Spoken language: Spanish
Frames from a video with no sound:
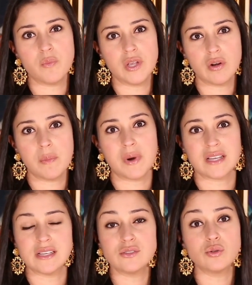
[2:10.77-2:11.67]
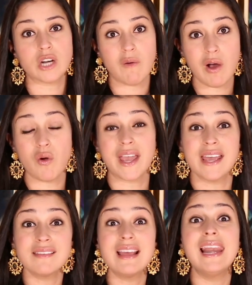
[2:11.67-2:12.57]
millones para hacer su trabajo,
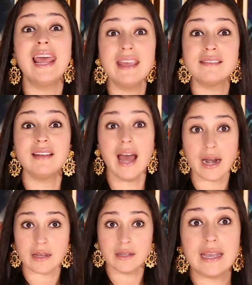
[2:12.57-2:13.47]
que es legislar.